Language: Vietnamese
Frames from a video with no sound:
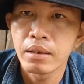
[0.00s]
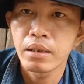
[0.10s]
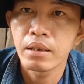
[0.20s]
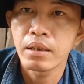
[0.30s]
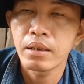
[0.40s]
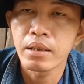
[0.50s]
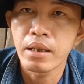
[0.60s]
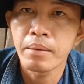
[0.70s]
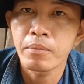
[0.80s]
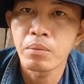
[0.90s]
đó, thì
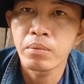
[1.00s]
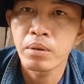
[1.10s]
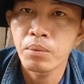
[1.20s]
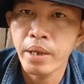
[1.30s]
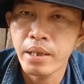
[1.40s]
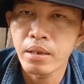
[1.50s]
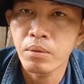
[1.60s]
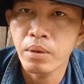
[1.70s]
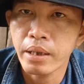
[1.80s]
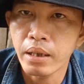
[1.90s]
em cũng đi quay những
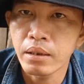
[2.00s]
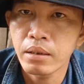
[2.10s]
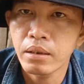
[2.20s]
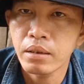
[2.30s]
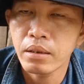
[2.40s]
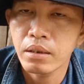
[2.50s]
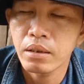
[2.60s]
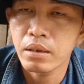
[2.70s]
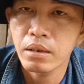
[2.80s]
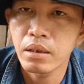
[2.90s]
hoàn cảnh
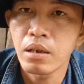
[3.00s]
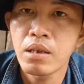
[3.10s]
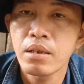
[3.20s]
đó